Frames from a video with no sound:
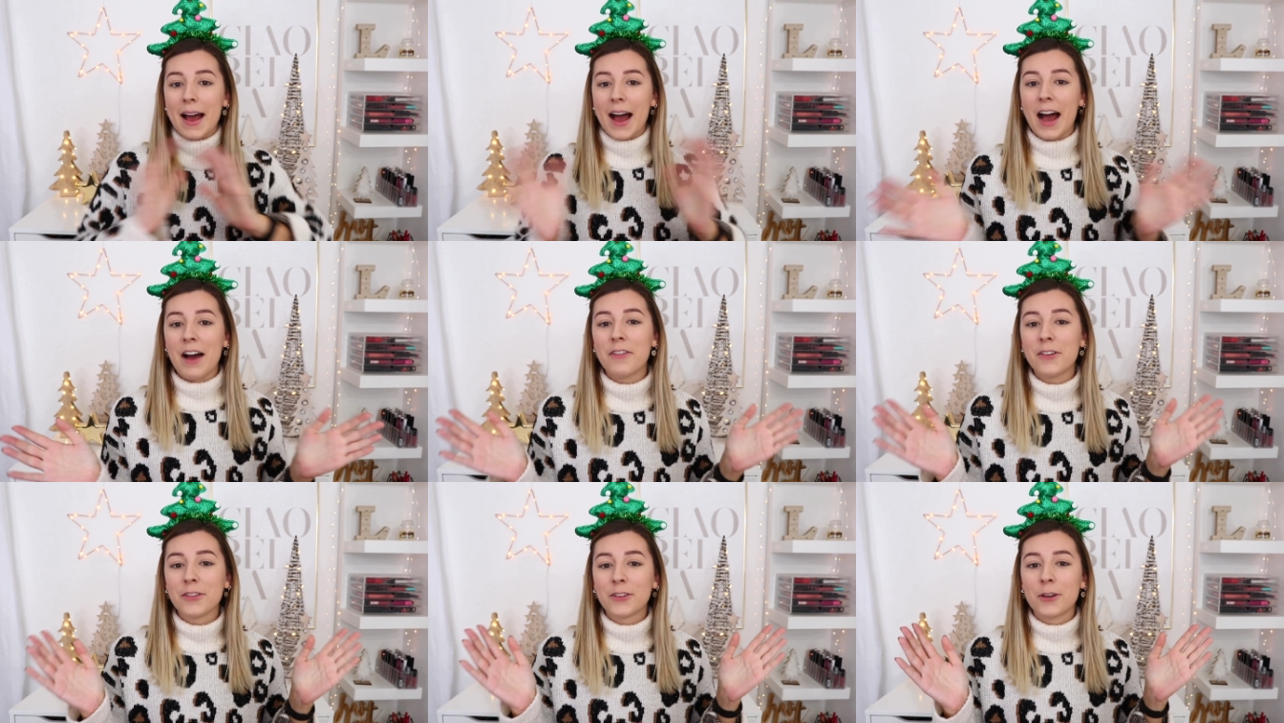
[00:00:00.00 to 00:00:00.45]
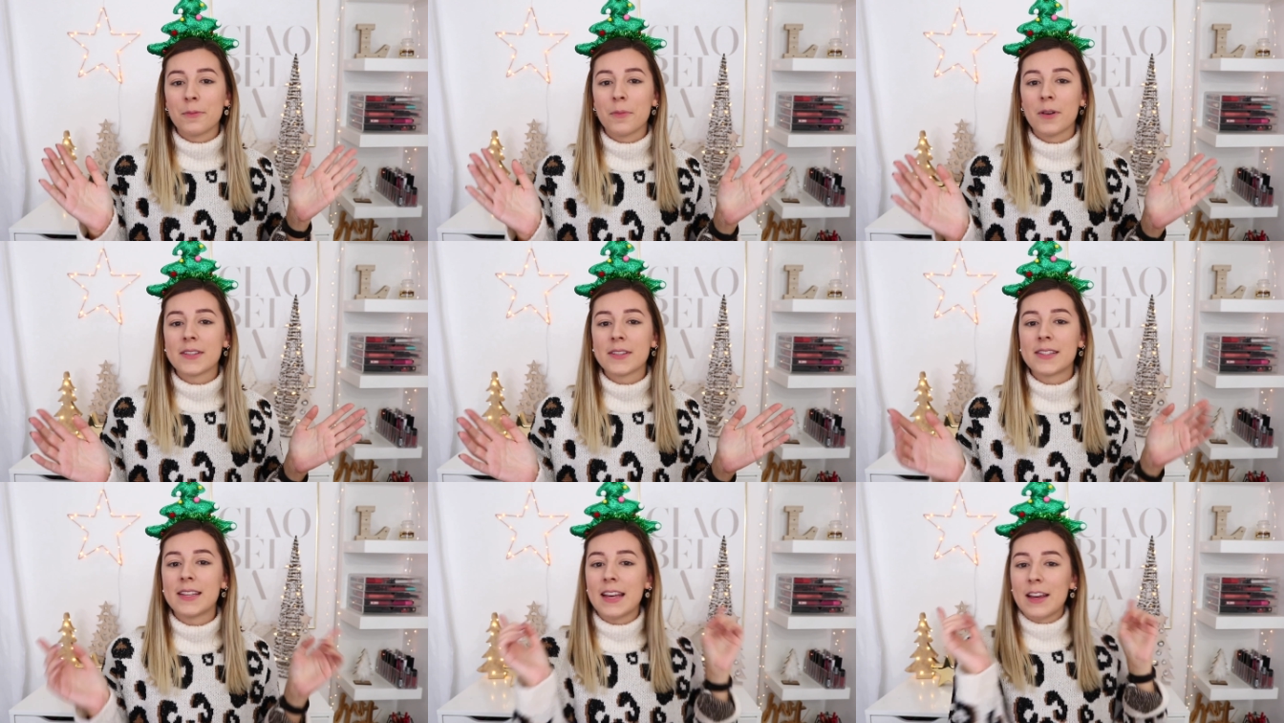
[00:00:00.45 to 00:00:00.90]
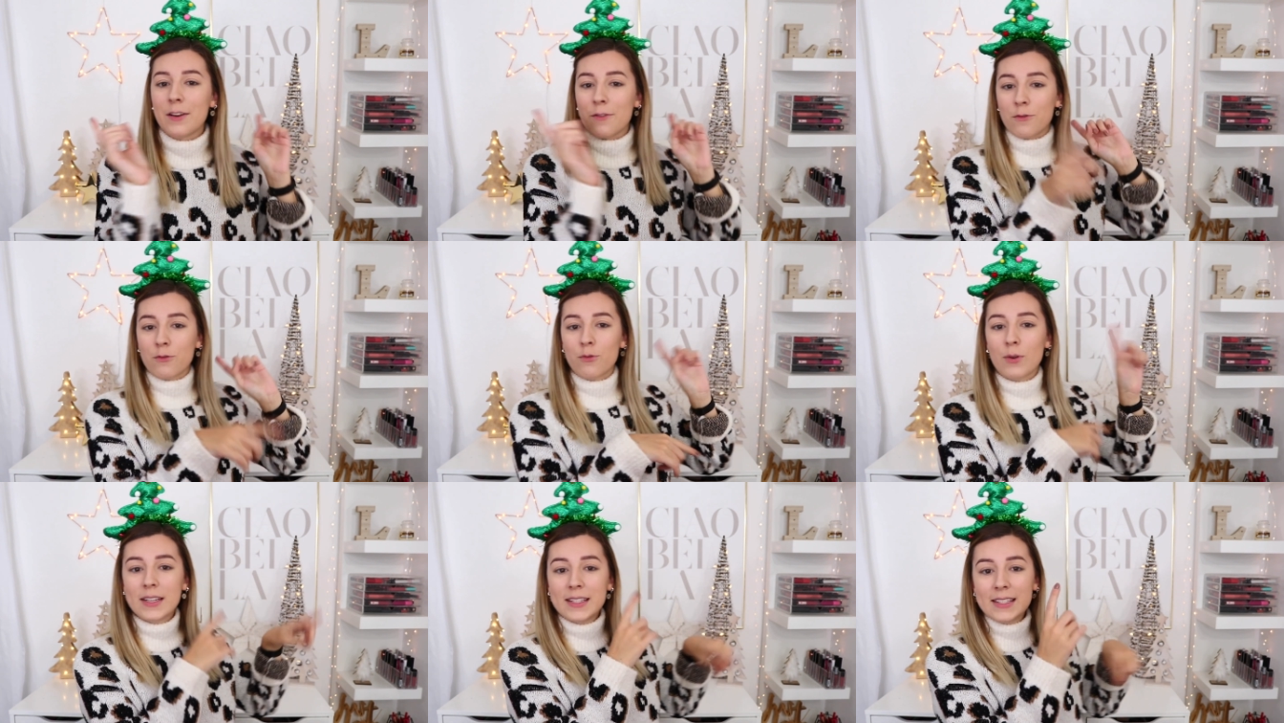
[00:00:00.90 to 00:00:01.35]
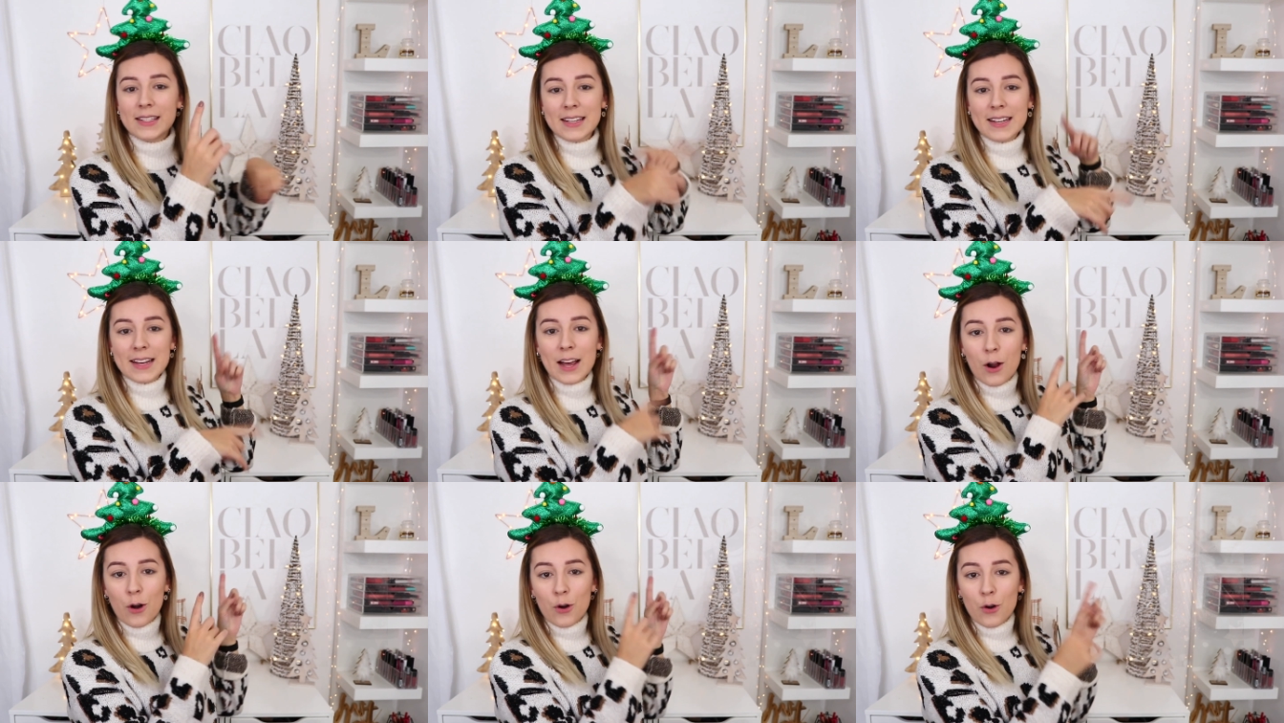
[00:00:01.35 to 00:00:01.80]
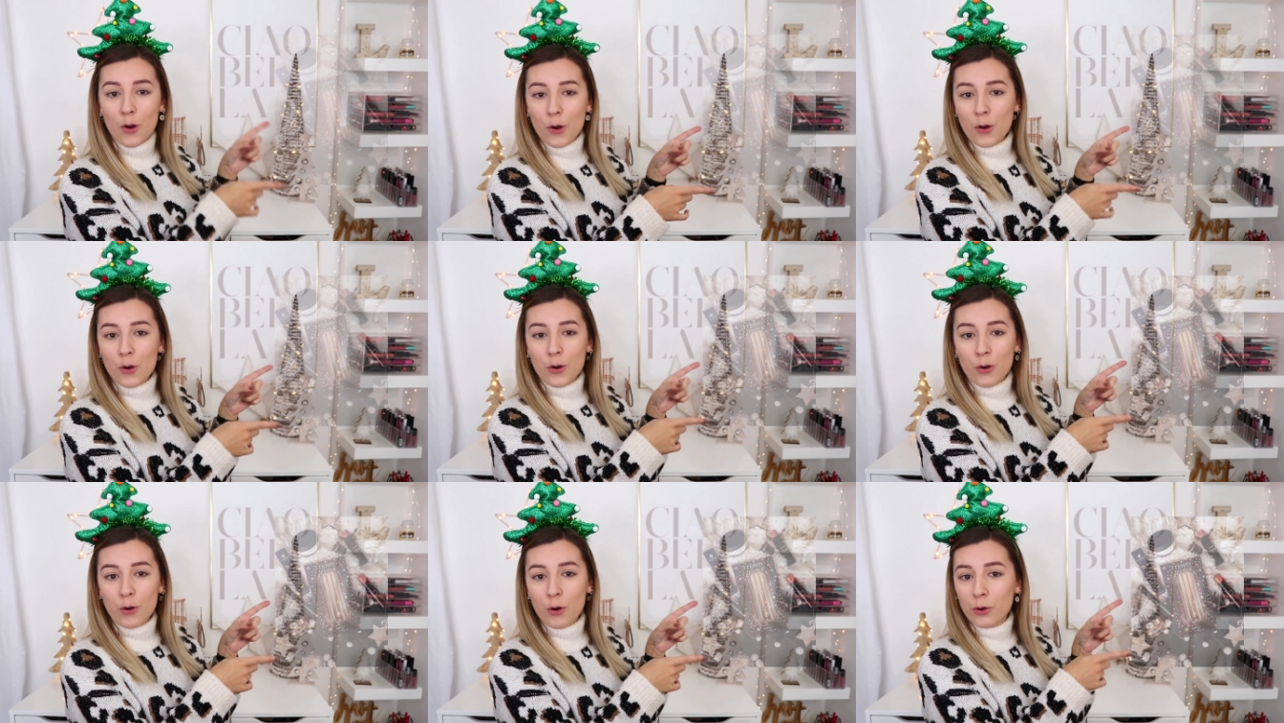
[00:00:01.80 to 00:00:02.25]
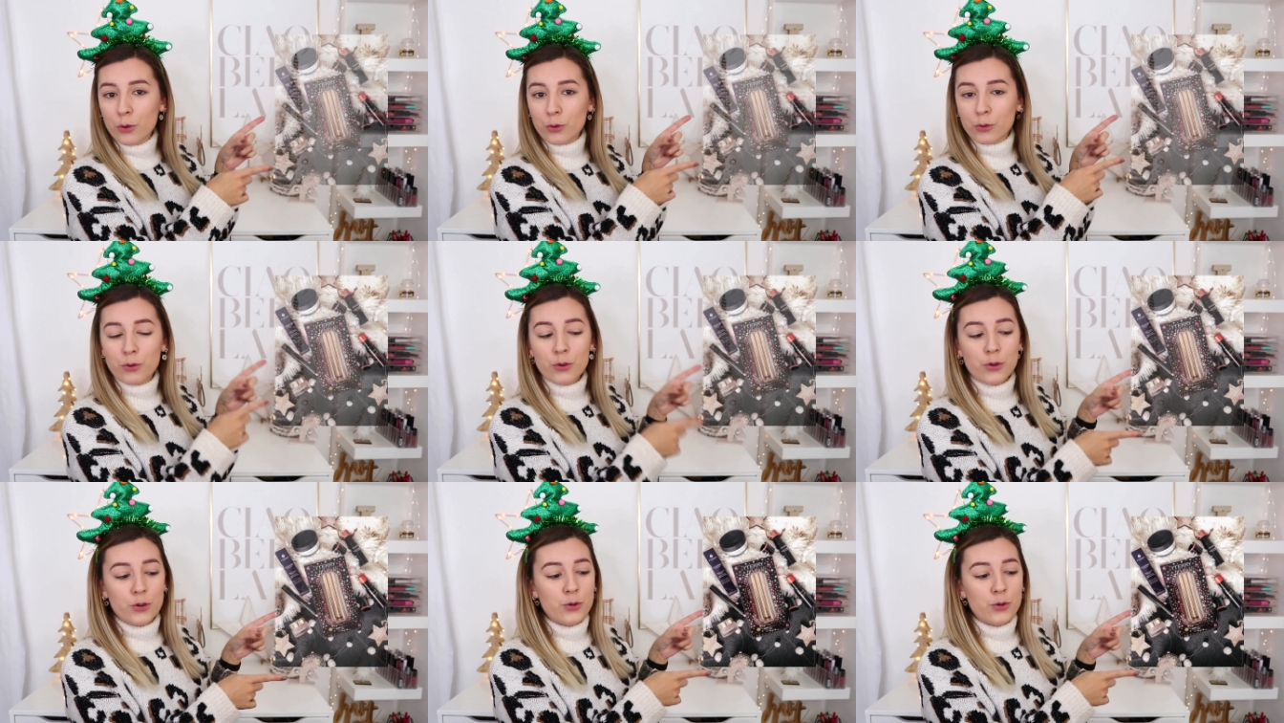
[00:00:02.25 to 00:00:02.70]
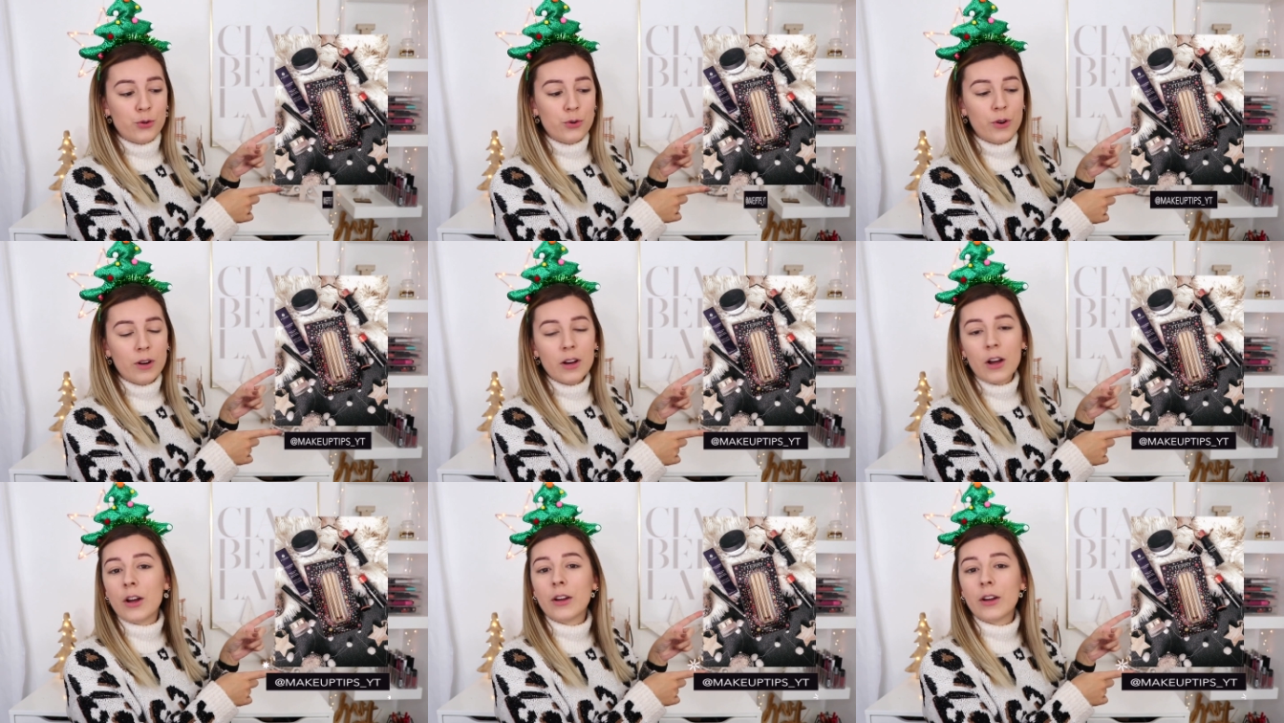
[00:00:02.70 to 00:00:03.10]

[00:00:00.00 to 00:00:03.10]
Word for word: Avant de commencer, voici le lot du jour